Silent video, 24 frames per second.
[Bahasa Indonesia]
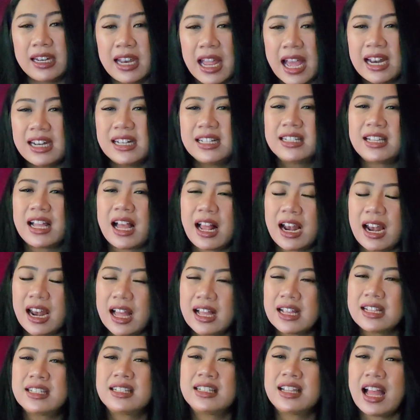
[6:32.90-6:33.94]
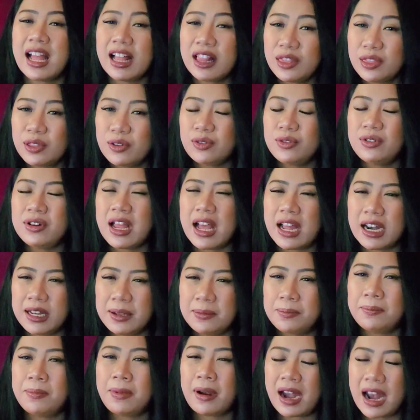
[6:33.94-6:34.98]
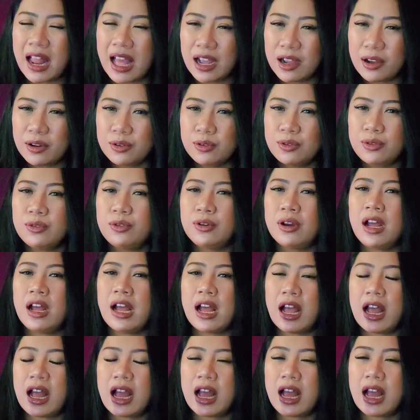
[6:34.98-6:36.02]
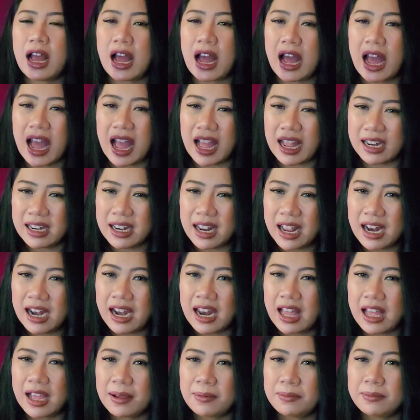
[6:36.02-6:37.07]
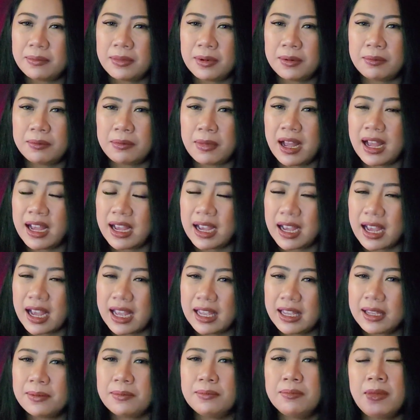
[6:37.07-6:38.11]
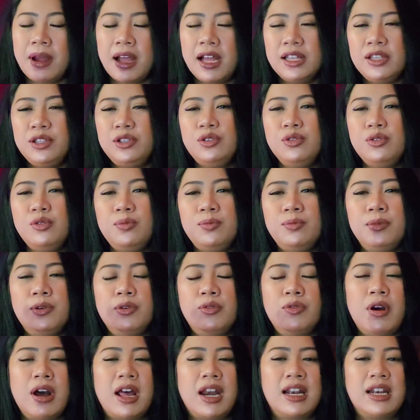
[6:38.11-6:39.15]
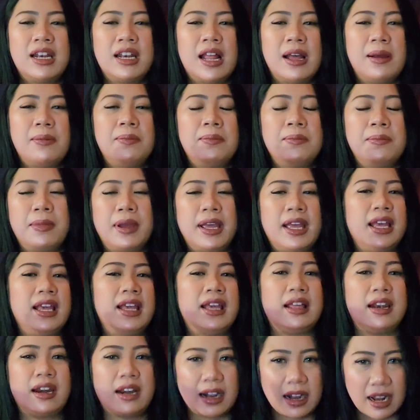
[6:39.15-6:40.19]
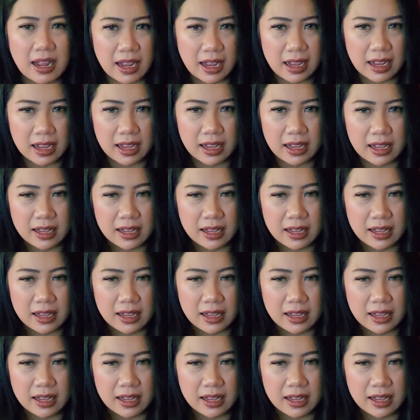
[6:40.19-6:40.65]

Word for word: Dan salah satu dari pelaku adalah memakai baju berwarna merah.